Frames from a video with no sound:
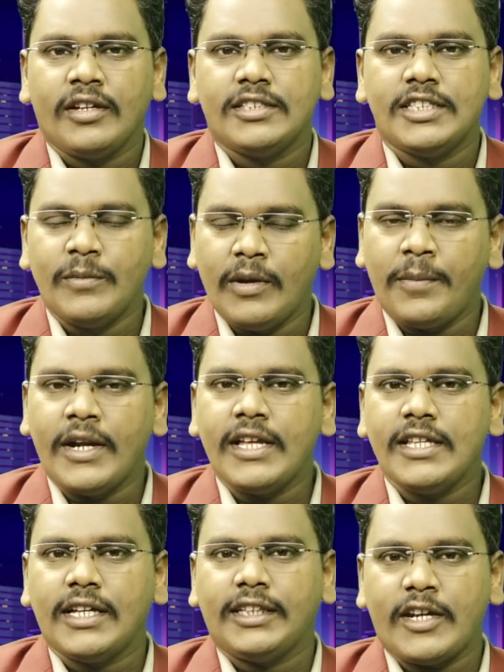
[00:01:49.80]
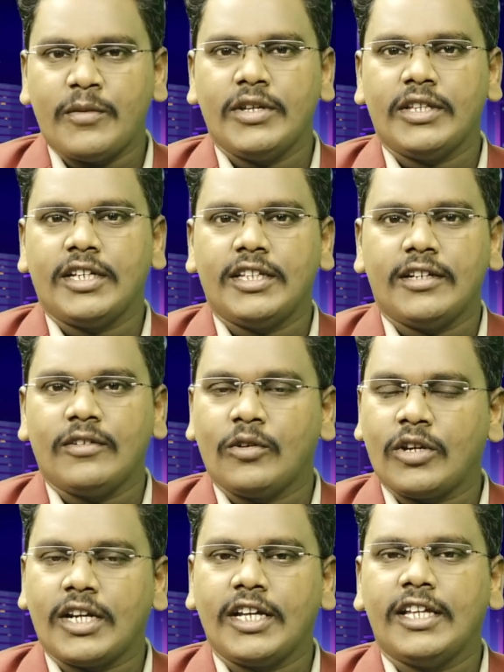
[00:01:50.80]
సినిమా పడేది ఆ తెర మీద కదా ఒక
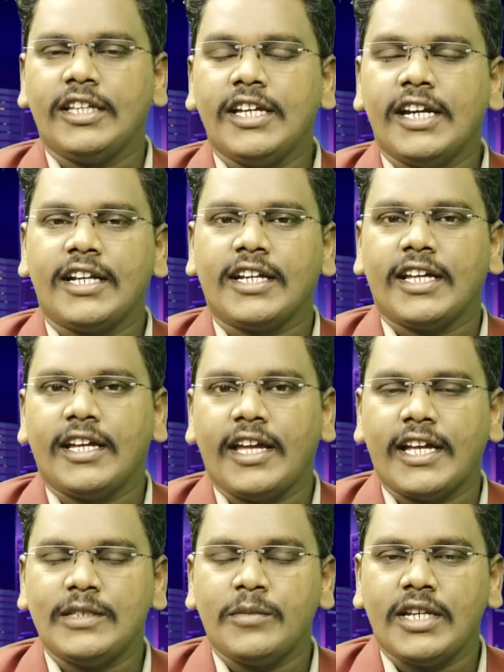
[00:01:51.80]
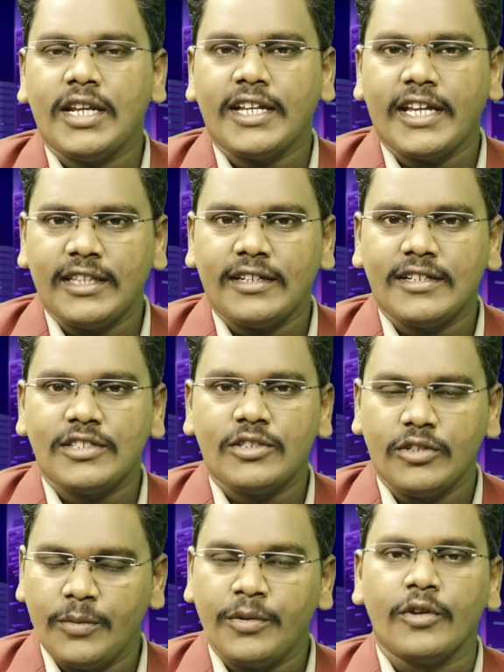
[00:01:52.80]
రకంగా థియేటర్ యాజమాన్యానికి ఎంత
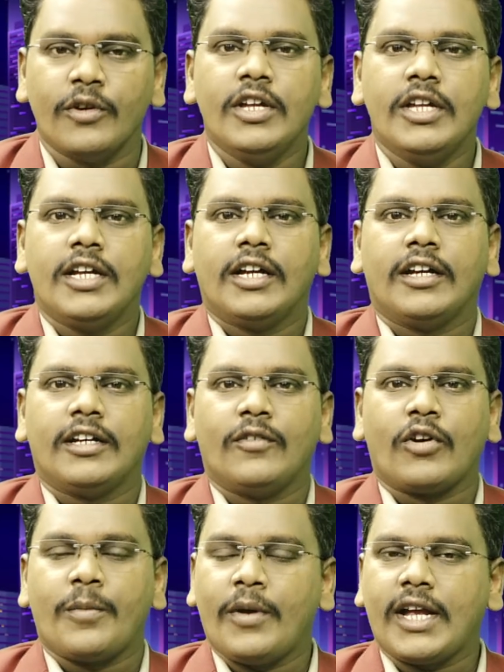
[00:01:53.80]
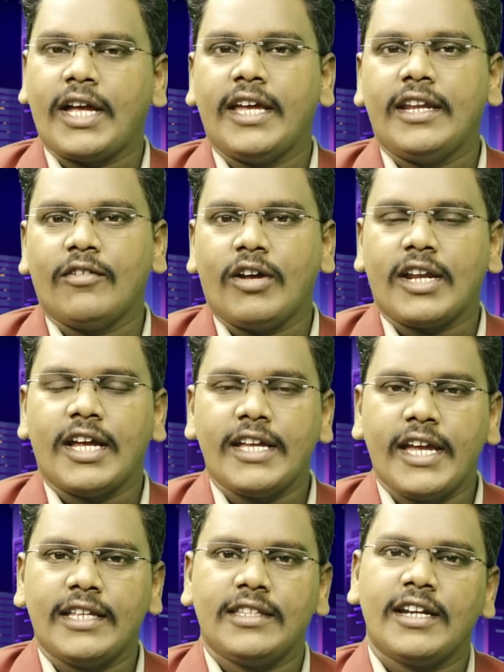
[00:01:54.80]
నష్టం ఇప్పుడు ఒక పక్క ఆయన
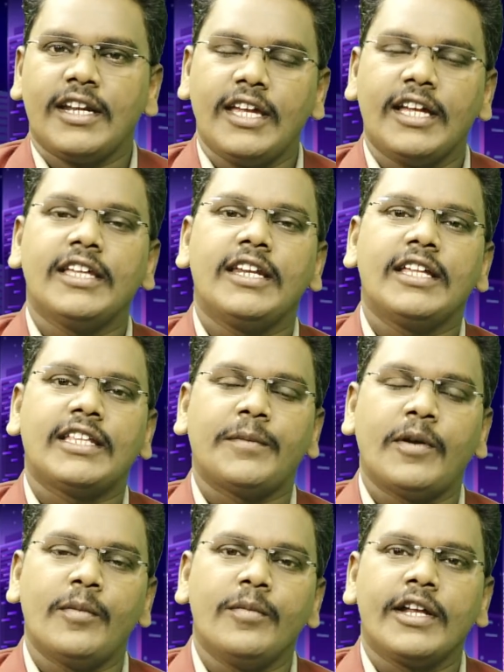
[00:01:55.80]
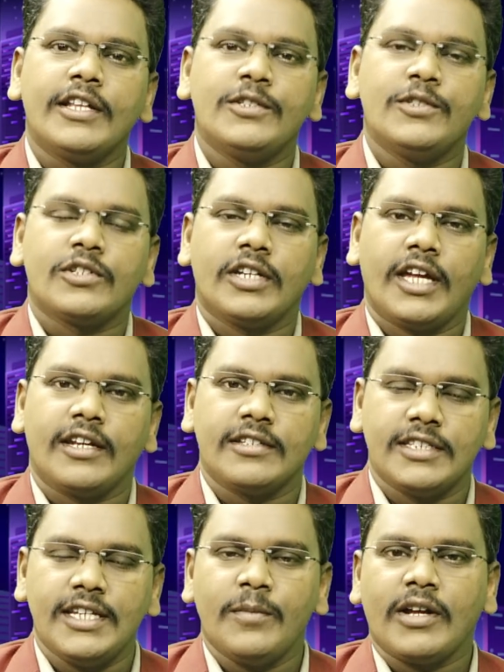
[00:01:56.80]
వారాహయాత్రని అదని తమ అభిమానులు చూసుకుని ఆయన
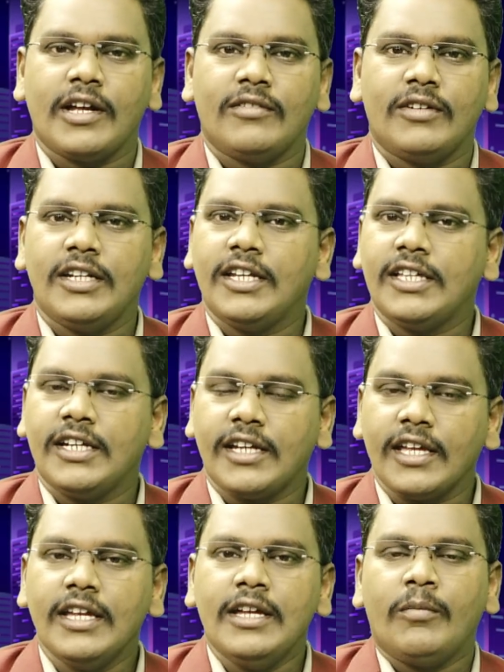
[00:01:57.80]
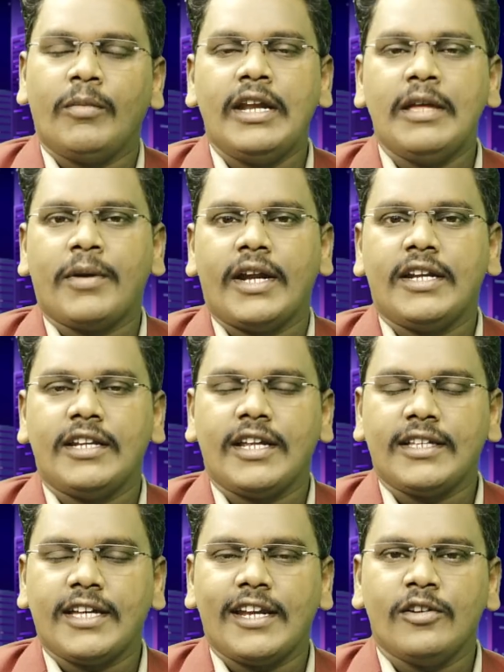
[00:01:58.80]
సీఎం కావాలి లేదంటే మళ్ళీ పార్టీని
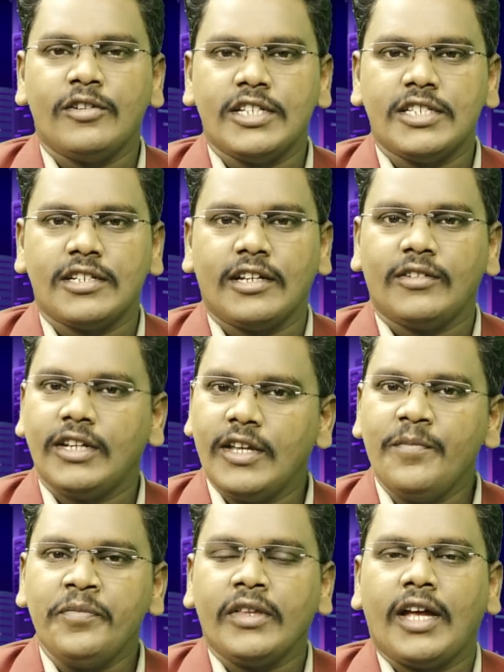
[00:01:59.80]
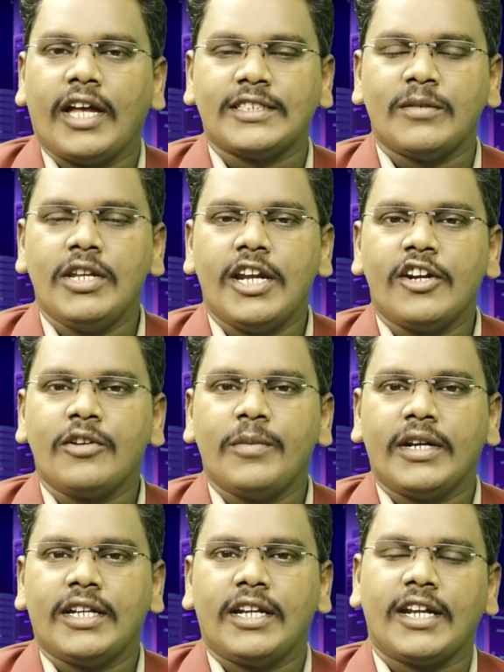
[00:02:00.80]
అధికారంలో తీసుకురావాలి అసెంబ్లీలు అడుగు
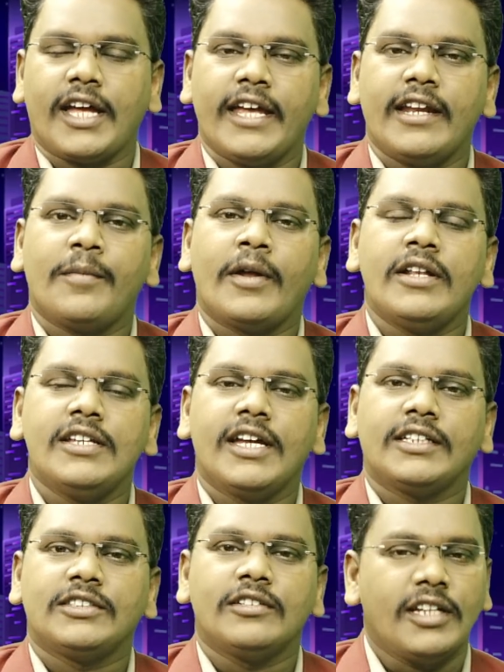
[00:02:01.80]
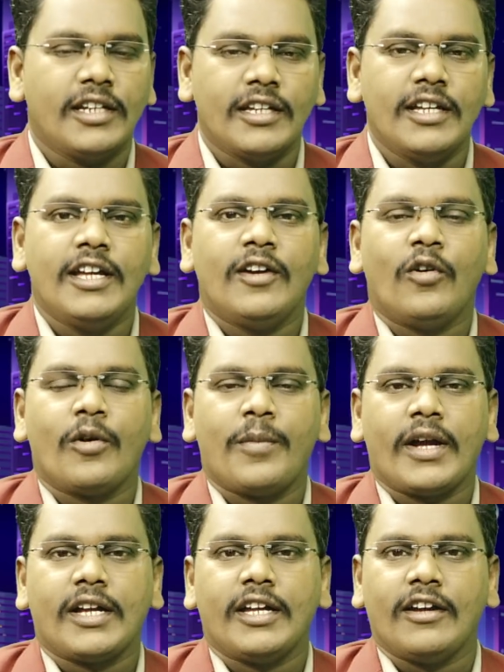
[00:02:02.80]
పెట్టాలని ఆయన పనులు చేస్తుంటే ఒక
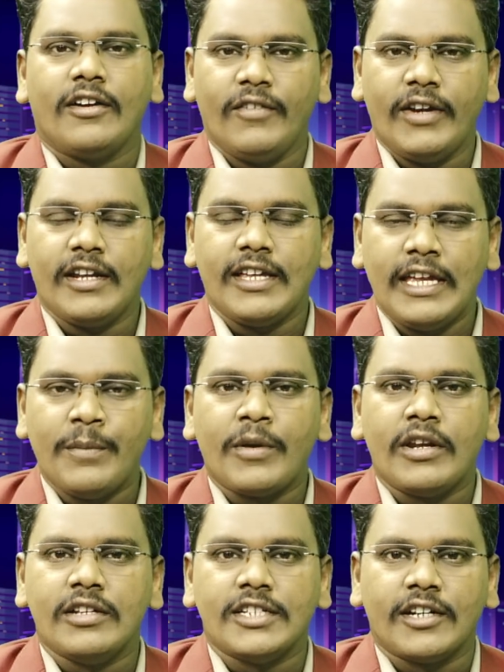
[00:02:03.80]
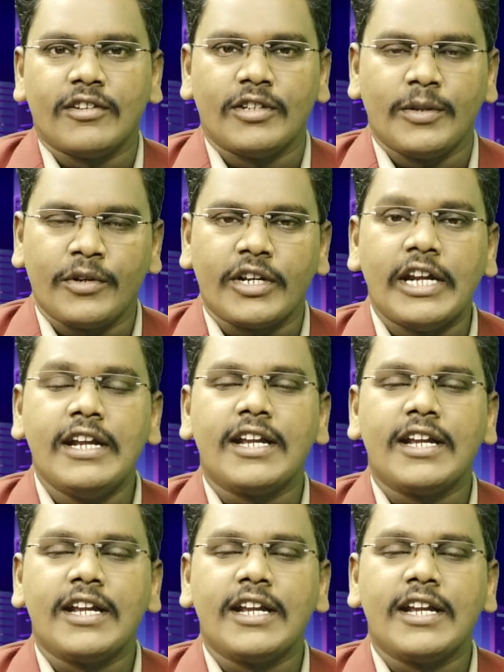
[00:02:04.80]
పక్క వీళ్ళు ఈ పనులు చేయడం ఇప్పుడు రెండు